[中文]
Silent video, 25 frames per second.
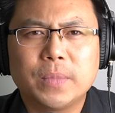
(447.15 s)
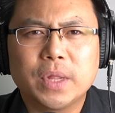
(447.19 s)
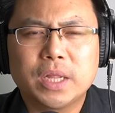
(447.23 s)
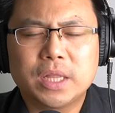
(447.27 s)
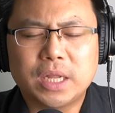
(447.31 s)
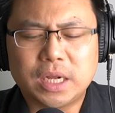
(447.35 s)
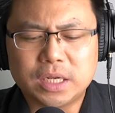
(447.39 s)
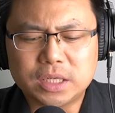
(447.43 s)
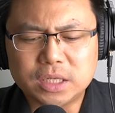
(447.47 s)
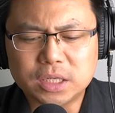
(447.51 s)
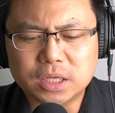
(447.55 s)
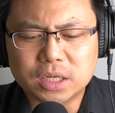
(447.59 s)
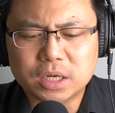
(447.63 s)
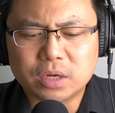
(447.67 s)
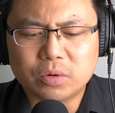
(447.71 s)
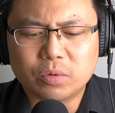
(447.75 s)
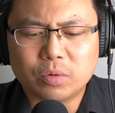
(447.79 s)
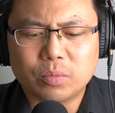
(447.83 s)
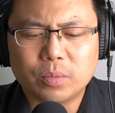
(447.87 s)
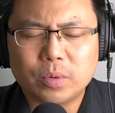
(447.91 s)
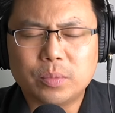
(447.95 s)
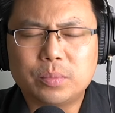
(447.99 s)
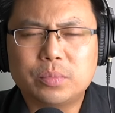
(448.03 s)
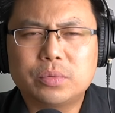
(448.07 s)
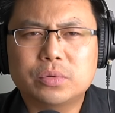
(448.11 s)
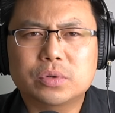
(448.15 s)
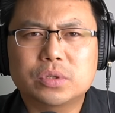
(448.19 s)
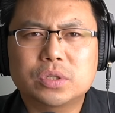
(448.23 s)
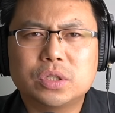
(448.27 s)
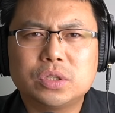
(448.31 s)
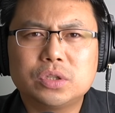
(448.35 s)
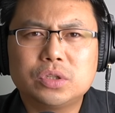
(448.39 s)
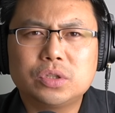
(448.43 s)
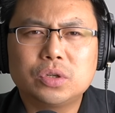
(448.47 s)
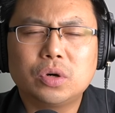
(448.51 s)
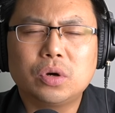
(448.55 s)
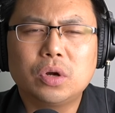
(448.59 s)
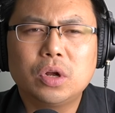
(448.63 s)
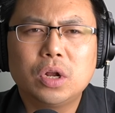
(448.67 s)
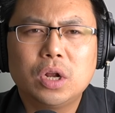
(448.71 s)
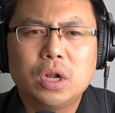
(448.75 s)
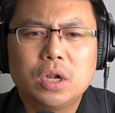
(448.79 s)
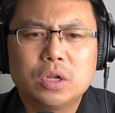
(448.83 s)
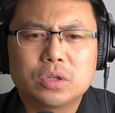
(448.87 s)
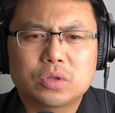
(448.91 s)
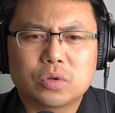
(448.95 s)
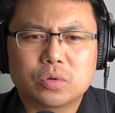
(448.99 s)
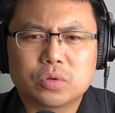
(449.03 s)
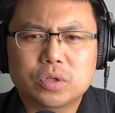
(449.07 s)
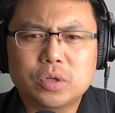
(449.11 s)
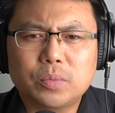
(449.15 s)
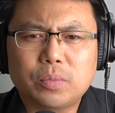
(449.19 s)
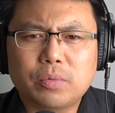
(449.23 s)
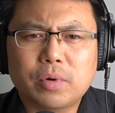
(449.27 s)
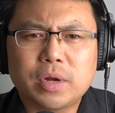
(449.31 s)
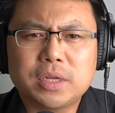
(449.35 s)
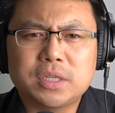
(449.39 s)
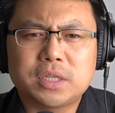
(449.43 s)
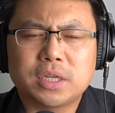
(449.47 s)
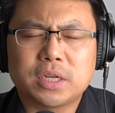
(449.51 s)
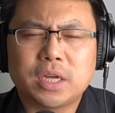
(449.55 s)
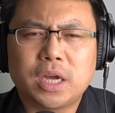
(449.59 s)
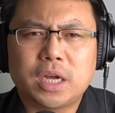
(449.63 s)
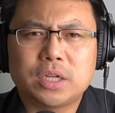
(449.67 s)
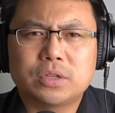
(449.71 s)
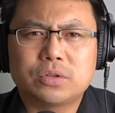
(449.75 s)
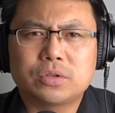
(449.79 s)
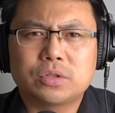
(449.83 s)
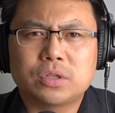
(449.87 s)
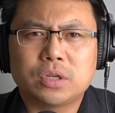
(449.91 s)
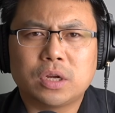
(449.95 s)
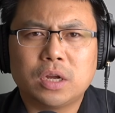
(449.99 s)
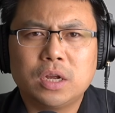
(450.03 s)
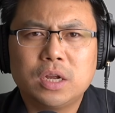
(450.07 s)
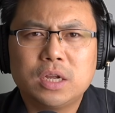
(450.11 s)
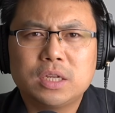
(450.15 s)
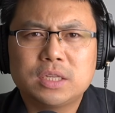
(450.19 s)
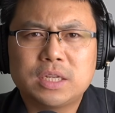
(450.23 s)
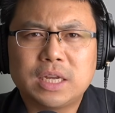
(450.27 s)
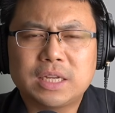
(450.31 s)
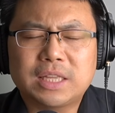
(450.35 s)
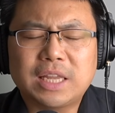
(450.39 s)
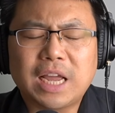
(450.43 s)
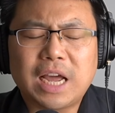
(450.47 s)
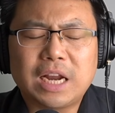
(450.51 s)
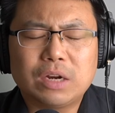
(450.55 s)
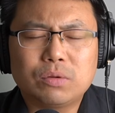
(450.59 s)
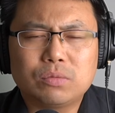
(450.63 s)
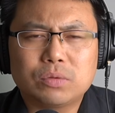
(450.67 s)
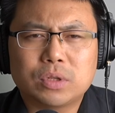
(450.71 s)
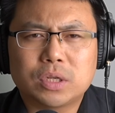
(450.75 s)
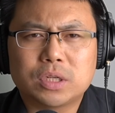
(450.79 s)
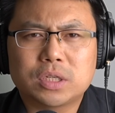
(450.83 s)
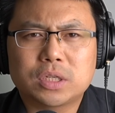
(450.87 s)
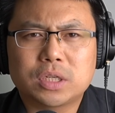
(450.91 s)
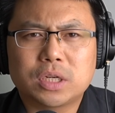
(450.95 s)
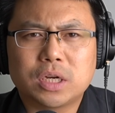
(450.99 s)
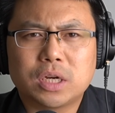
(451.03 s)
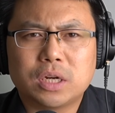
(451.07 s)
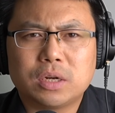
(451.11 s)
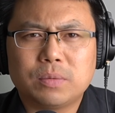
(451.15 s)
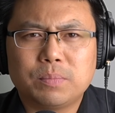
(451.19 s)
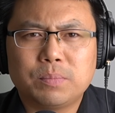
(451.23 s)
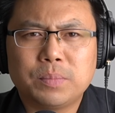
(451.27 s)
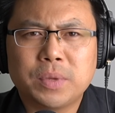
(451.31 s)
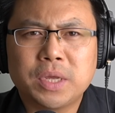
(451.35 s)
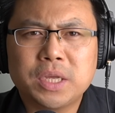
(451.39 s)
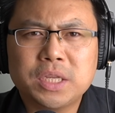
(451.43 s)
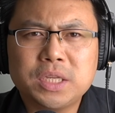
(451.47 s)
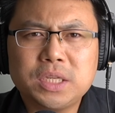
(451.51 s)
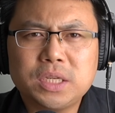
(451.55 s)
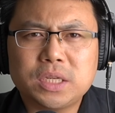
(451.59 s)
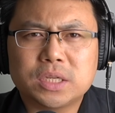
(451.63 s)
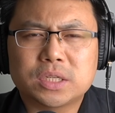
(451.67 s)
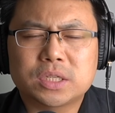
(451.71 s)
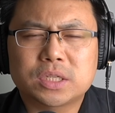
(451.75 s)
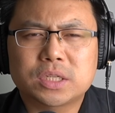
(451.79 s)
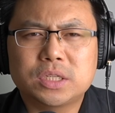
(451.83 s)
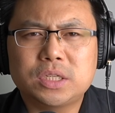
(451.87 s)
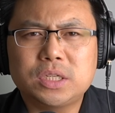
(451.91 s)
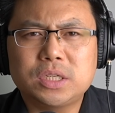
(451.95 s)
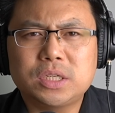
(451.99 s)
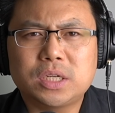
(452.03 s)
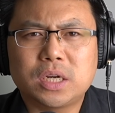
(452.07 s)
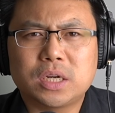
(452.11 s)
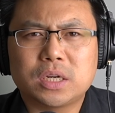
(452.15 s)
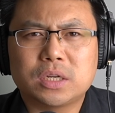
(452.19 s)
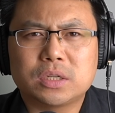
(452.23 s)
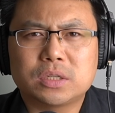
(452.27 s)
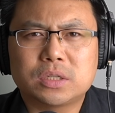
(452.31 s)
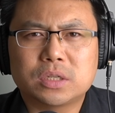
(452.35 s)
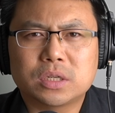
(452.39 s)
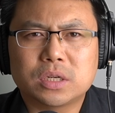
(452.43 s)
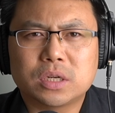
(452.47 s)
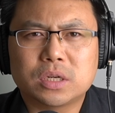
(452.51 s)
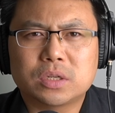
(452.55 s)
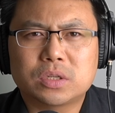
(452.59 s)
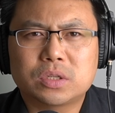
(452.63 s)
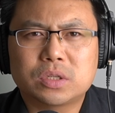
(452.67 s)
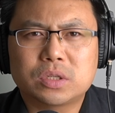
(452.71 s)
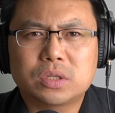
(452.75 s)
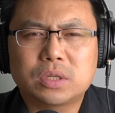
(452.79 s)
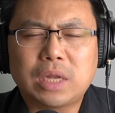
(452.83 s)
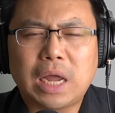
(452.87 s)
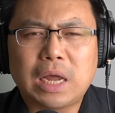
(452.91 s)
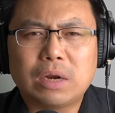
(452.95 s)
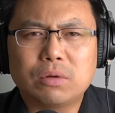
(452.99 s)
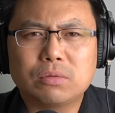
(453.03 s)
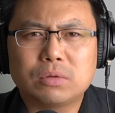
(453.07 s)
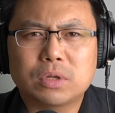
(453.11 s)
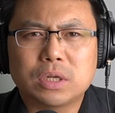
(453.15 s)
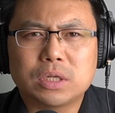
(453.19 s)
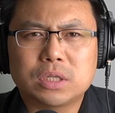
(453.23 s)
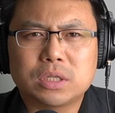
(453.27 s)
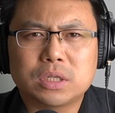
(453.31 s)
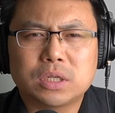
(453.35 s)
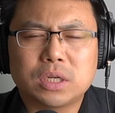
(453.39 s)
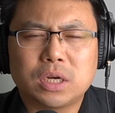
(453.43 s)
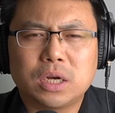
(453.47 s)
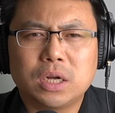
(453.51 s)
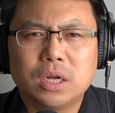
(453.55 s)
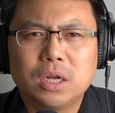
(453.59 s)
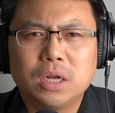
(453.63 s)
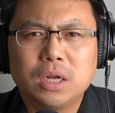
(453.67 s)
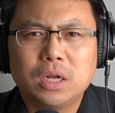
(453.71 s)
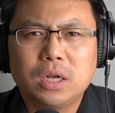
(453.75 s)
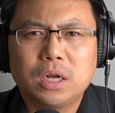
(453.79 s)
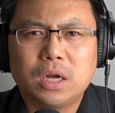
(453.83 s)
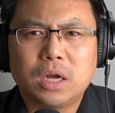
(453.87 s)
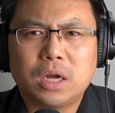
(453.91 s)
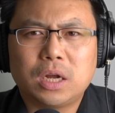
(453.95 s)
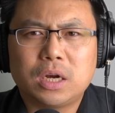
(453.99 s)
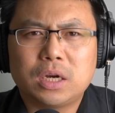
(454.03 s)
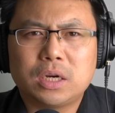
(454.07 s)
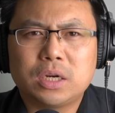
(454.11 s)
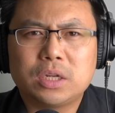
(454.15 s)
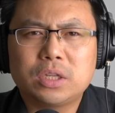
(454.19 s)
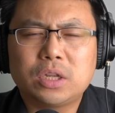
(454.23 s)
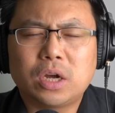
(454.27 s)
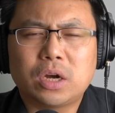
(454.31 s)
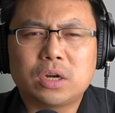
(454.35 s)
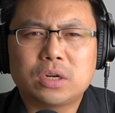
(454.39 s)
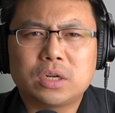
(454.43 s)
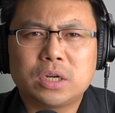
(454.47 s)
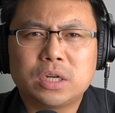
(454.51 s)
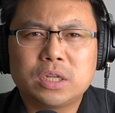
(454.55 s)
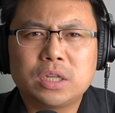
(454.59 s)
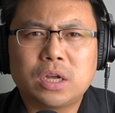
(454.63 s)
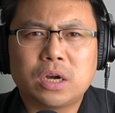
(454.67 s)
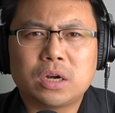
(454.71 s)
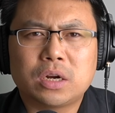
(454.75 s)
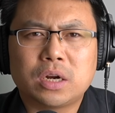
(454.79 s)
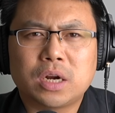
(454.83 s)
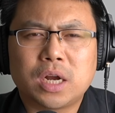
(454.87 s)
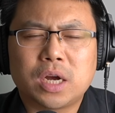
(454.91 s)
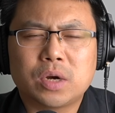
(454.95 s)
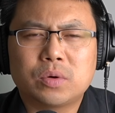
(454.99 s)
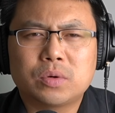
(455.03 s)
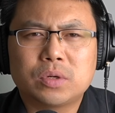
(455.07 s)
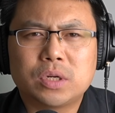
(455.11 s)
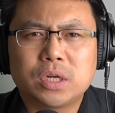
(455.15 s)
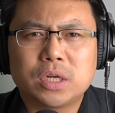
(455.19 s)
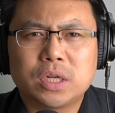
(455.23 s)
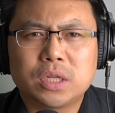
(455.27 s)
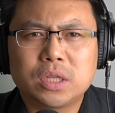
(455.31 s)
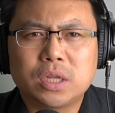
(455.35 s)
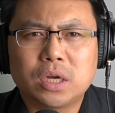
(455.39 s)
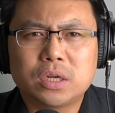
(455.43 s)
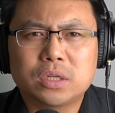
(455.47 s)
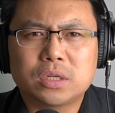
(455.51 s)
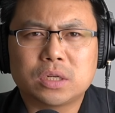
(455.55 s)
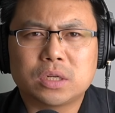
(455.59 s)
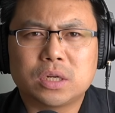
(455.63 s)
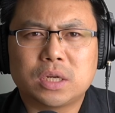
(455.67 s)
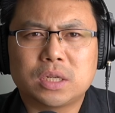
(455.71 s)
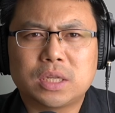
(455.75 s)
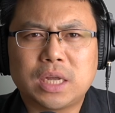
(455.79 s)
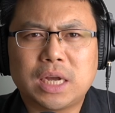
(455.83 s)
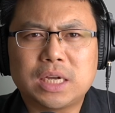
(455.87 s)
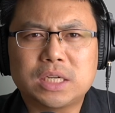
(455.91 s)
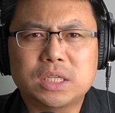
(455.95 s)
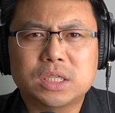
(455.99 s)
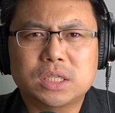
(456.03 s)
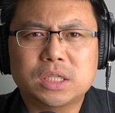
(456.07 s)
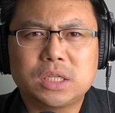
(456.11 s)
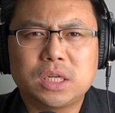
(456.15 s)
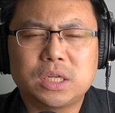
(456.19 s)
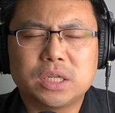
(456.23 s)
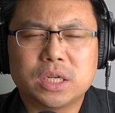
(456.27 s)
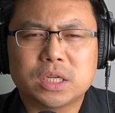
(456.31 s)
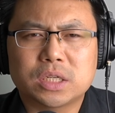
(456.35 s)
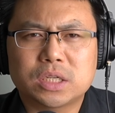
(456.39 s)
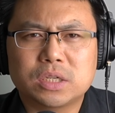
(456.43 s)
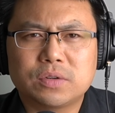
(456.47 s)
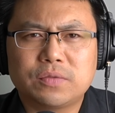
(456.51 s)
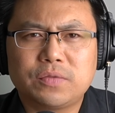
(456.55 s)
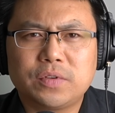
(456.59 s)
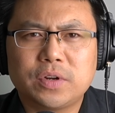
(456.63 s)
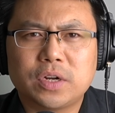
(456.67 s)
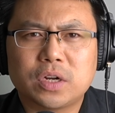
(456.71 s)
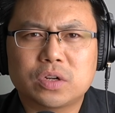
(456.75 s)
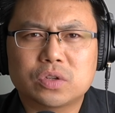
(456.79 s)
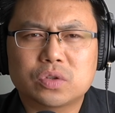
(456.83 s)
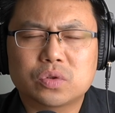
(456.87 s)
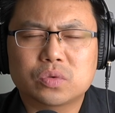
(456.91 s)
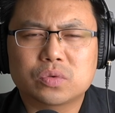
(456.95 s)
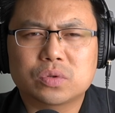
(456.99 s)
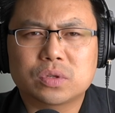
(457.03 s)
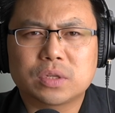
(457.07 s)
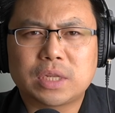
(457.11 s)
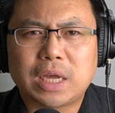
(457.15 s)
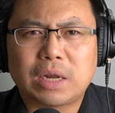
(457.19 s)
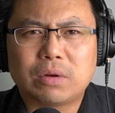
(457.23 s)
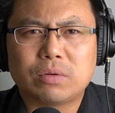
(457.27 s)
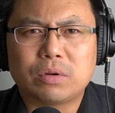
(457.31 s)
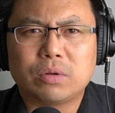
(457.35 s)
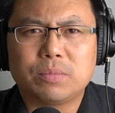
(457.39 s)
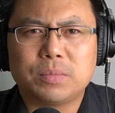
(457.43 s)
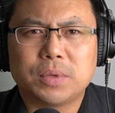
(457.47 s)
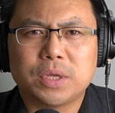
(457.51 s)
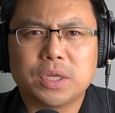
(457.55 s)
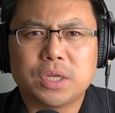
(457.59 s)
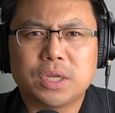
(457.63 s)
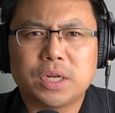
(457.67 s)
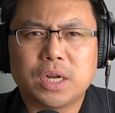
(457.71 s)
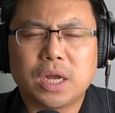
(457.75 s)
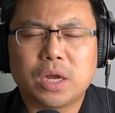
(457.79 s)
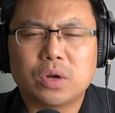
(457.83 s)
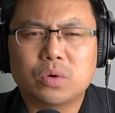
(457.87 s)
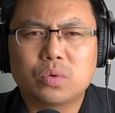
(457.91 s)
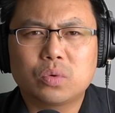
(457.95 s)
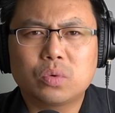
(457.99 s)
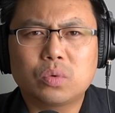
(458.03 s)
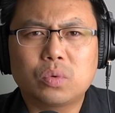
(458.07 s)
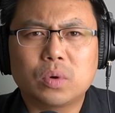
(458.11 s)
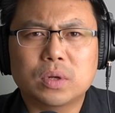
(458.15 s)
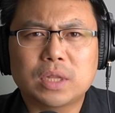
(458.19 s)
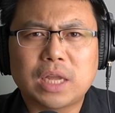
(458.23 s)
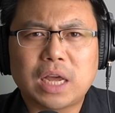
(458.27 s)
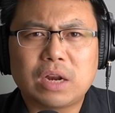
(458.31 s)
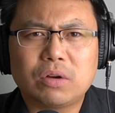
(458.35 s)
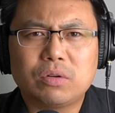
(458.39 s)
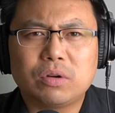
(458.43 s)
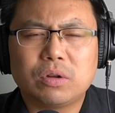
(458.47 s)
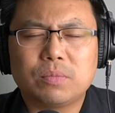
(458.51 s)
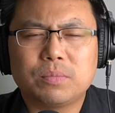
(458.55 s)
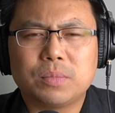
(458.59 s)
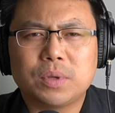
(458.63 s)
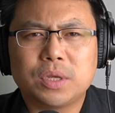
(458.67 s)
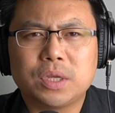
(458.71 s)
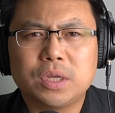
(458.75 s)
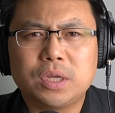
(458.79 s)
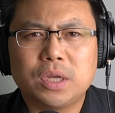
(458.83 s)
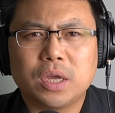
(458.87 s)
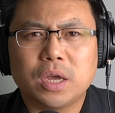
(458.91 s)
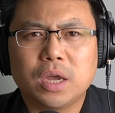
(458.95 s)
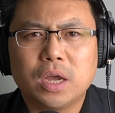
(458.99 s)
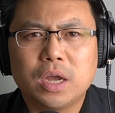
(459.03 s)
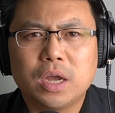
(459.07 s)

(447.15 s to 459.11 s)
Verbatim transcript: 那这个呢我们不深究，总之不管怎样，就是在大陆的这个民意，实际上这个。大陆的这个呃领导领导人啊，或者领导者呢，他实际上也是非常重视大陆的民意的。如果大陆的民意